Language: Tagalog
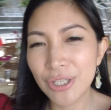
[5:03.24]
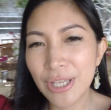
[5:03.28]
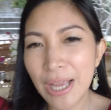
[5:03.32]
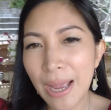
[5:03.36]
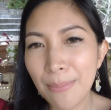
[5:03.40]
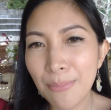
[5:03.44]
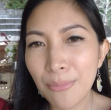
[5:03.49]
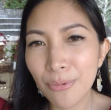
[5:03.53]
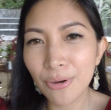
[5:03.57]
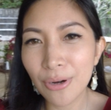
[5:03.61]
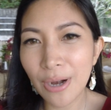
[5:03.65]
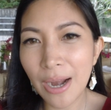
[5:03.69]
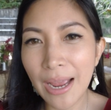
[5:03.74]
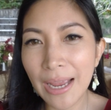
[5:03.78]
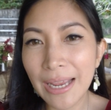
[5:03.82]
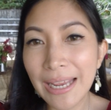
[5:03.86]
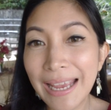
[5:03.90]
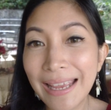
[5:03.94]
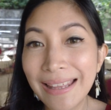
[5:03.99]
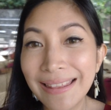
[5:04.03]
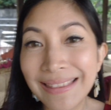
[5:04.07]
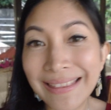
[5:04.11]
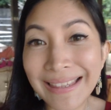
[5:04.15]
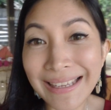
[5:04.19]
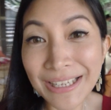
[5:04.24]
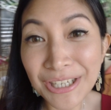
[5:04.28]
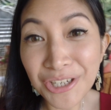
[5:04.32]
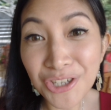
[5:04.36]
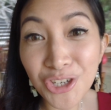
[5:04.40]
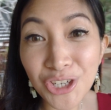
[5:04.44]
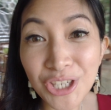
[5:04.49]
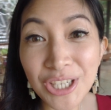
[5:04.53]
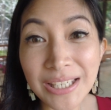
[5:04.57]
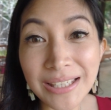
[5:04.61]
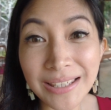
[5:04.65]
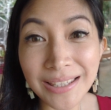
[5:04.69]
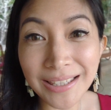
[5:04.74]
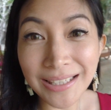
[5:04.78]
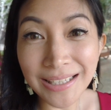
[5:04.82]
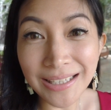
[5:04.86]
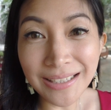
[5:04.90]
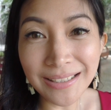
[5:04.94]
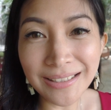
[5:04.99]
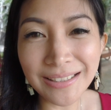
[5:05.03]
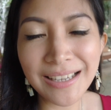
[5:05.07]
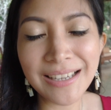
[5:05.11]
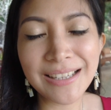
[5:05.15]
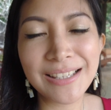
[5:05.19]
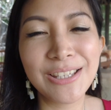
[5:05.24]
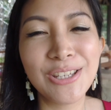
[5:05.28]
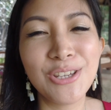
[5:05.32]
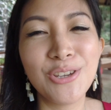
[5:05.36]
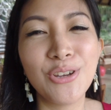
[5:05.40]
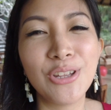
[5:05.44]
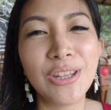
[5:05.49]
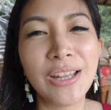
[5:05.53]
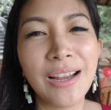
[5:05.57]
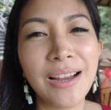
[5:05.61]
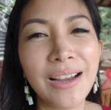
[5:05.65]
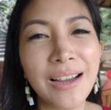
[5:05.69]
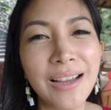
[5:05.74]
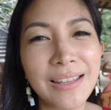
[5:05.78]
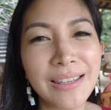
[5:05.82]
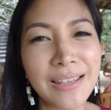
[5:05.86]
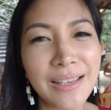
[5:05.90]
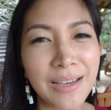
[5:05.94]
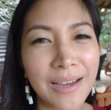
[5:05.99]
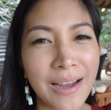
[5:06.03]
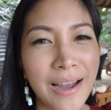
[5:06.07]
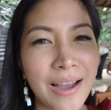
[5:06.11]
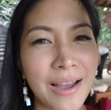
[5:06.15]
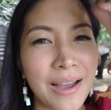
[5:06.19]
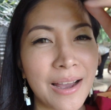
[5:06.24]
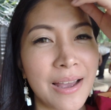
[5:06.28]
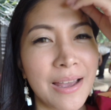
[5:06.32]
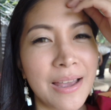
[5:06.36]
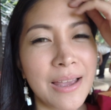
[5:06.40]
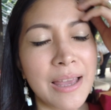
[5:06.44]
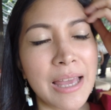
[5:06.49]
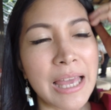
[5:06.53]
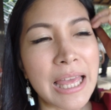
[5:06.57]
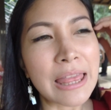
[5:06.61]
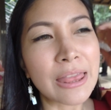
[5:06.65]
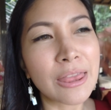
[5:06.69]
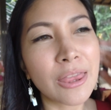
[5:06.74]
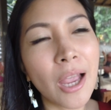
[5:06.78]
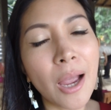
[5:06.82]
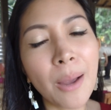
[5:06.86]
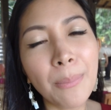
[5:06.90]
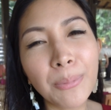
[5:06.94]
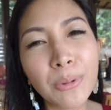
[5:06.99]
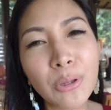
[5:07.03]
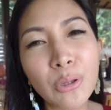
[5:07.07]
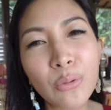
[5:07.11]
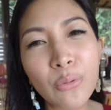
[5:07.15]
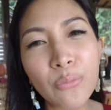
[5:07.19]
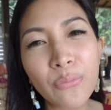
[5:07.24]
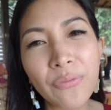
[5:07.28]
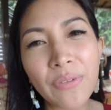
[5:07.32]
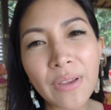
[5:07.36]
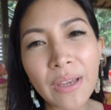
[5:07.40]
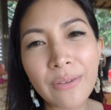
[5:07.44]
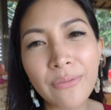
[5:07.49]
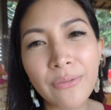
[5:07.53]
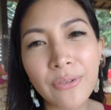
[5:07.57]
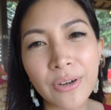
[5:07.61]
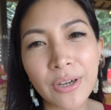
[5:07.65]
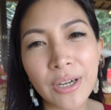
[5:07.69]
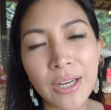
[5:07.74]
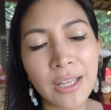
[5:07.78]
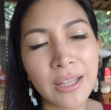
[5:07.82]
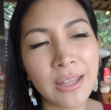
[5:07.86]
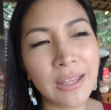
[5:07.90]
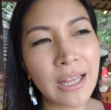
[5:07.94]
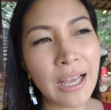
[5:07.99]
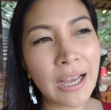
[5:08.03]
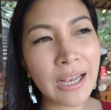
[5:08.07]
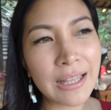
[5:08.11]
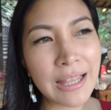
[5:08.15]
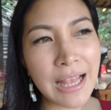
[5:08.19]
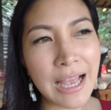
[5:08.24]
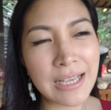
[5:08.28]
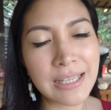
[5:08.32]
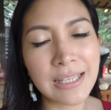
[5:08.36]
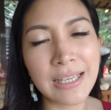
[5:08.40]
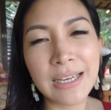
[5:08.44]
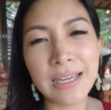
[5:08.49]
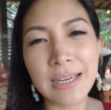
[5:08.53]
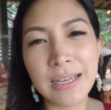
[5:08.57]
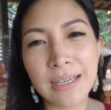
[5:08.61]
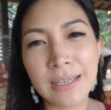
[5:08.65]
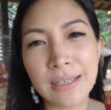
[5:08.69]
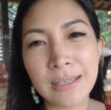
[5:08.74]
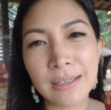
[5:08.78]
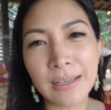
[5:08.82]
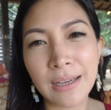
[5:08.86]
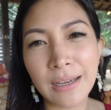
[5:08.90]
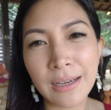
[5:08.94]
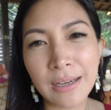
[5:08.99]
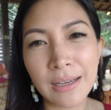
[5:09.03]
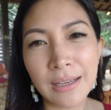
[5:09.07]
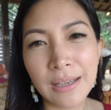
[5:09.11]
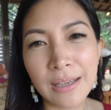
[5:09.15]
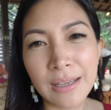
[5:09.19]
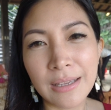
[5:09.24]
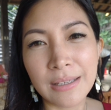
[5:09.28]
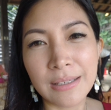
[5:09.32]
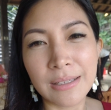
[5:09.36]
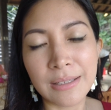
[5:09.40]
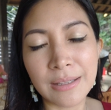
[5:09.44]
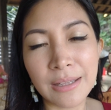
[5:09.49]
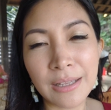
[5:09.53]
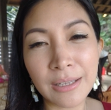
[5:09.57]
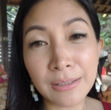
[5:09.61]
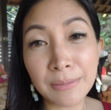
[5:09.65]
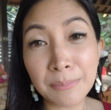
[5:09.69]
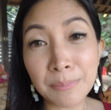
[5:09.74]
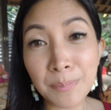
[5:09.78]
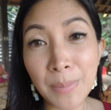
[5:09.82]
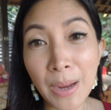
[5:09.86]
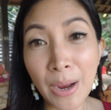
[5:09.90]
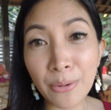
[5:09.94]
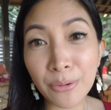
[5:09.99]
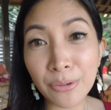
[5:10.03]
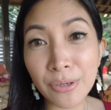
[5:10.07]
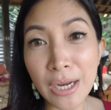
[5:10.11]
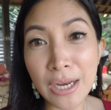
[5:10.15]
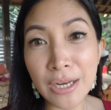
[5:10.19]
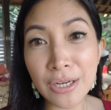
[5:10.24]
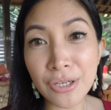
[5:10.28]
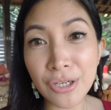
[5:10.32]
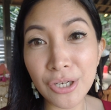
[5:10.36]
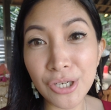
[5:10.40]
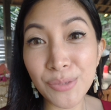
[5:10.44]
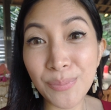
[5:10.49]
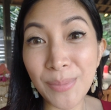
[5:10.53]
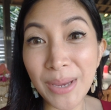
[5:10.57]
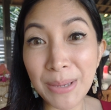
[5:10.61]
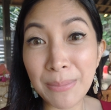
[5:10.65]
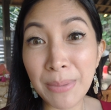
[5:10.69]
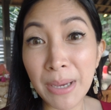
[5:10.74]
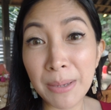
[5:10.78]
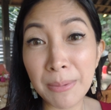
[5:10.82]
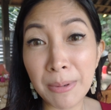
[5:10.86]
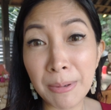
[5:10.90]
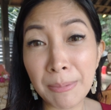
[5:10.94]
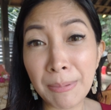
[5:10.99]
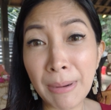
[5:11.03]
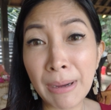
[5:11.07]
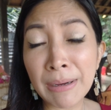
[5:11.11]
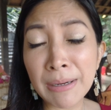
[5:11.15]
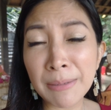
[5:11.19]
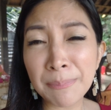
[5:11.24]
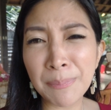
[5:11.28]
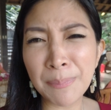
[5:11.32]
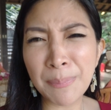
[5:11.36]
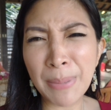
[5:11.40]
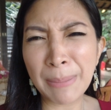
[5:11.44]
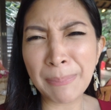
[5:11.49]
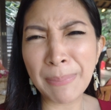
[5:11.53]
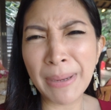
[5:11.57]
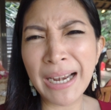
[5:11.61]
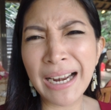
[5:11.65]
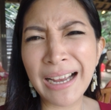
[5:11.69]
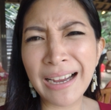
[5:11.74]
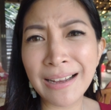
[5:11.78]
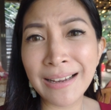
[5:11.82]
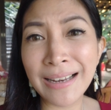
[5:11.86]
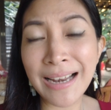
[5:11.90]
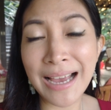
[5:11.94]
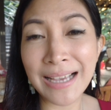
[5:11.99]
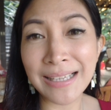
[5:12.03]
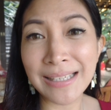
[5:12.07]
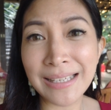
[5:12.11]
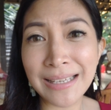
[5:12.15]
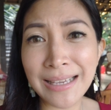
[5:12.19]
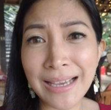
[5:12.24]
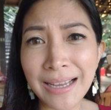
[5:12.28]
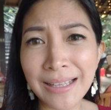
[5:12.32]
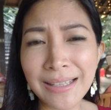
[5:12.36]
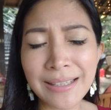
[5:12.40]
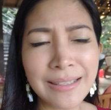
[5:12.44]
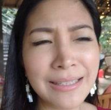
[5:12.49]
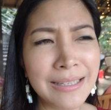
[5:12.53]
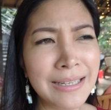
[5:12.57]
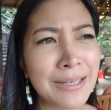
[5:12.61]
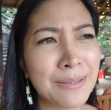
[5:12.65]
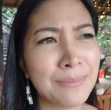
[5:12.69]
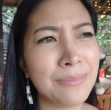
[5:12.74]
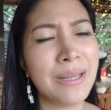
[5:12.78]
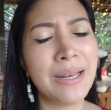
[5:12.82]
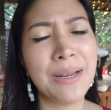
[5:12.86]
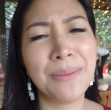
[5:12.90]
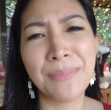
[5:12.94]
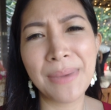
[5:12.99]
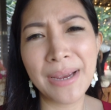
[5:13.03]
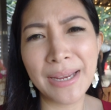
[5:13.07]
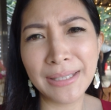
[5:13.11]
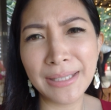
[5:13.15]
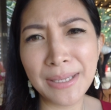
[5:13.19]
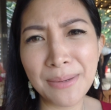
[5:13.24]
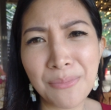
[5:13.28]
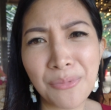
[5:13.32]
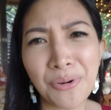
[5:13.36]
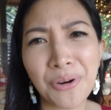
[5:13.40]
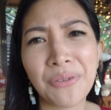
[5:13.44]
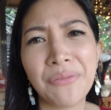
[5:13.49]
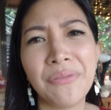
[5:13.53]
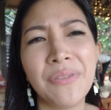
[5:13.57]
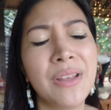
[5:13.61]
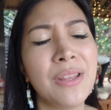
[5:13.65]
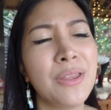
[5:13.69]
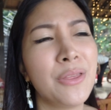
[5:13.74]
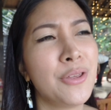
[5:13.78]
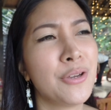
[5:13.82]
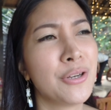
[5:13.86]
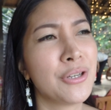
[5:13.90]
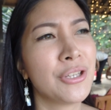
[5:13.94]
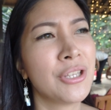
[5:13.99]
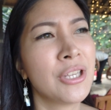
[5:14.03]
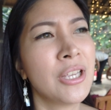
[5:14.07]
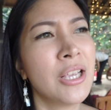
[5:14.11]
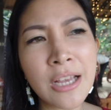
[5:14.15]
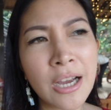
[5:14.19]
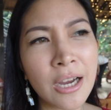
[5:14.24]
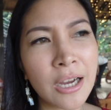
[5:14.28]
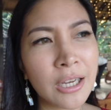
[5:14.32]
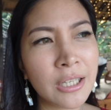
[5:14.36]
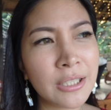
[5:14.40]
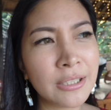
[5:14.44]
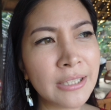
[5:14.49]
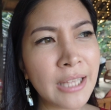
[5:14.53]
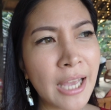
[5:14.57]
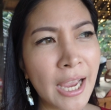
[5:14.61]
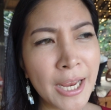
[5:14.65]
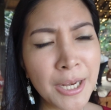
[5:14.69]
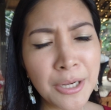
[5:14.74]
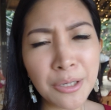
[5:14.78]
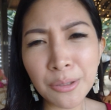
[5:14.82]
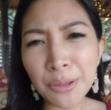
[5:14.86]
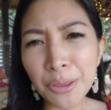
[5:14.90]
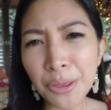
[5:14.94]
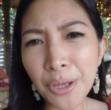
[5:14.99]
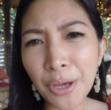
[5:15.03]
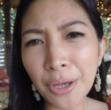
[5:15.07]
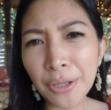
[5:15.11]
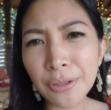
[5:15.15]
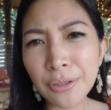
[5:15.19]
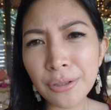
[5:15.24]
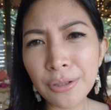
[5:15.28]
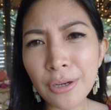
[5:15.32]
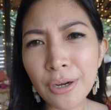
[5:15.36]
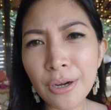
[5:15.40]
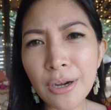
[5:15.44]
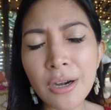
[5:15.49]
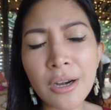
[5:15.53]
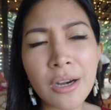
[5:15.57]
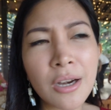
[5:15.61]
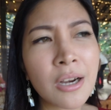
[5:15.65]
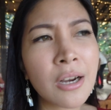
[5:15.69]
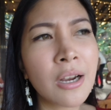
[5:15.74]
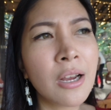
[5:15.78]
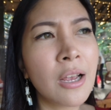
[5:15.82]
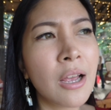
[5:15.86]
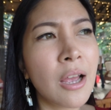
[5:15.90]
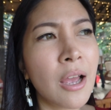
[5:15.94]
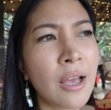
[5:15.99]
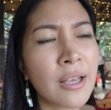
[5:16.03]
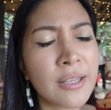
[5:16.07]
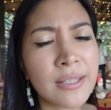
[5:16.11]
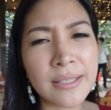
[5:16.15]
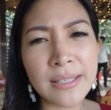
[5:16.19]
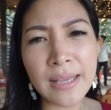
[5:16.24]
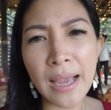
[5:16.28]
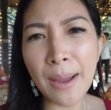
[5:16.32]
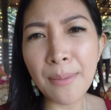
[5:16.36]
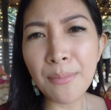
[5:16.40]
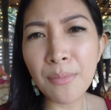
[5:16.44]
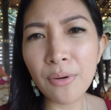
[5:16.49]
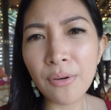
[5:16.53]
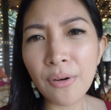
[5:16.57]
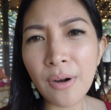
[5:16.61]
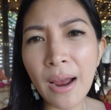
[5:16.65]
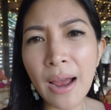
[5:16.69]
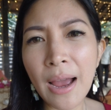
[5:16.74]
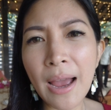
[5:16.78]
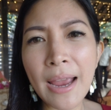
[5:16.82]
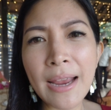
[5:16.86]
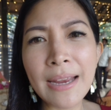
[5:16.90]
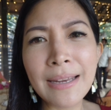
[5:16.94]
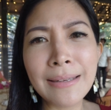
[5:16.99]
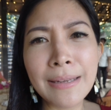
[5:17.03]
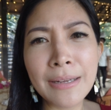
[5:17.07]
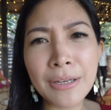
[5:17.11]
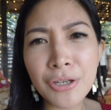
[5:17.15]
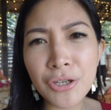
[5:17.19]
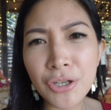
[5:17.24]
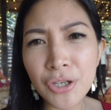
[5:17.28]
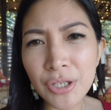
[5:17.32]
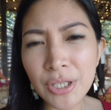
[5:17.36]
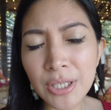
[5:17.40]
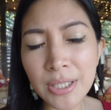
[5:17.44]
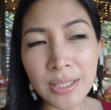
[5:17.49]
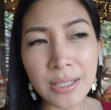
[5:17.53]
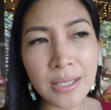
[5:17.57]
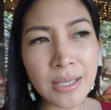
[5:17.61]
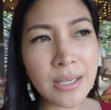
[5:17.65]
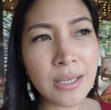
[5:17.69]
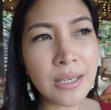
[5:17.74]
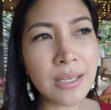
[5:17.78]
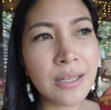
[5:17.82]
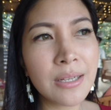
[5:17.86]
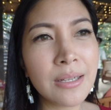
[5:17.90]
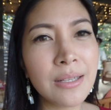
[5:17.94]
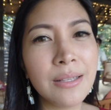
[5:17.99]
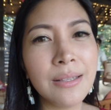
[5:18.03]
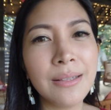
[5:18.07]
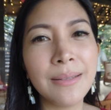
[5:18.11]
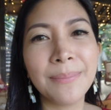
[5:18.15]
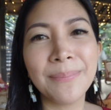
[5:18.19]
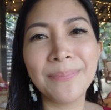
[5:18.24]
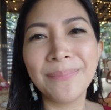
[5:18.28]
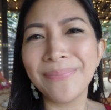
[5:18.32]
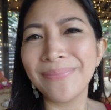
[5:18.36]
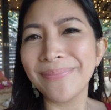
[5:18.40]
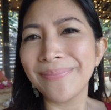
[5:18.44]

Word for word: Samurai, and Ninja Steel. Kasi yun ang kanyang uh, top two favorite na klase ng uh, ng Power Rangers. May iba-iba pang papalang klase yan. Hindi lang pala Mighty Morphin. There's uh, Dino Thunder, Samurai, Ninja Steel.